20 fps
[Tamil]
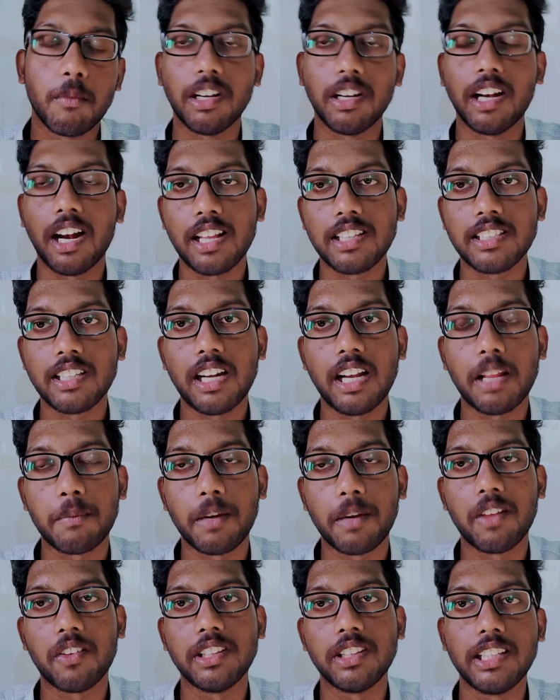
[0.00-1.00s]
நினச்சா
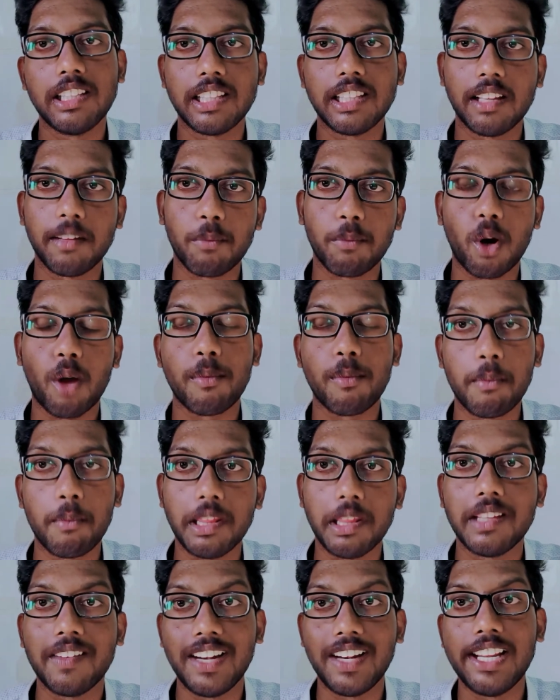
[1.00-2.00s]
நம்மளை வந்து இந்த
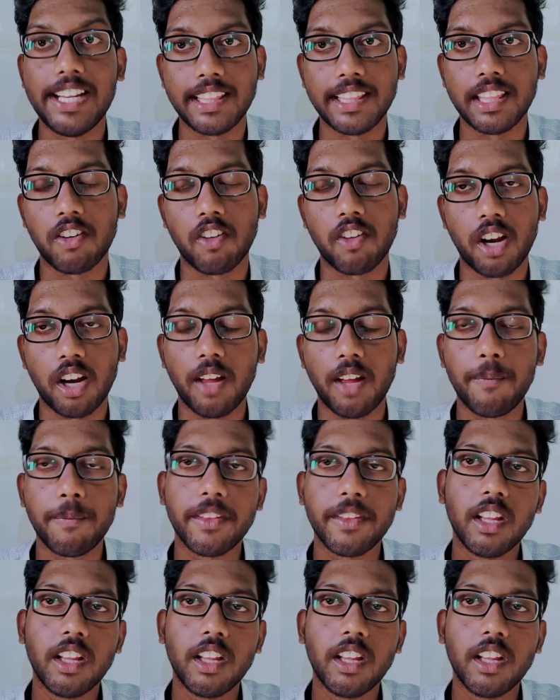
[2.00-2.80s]
ப்ராப்ளம்லேருந்து வெளியே எடுத்துகிட்டு வரலாம்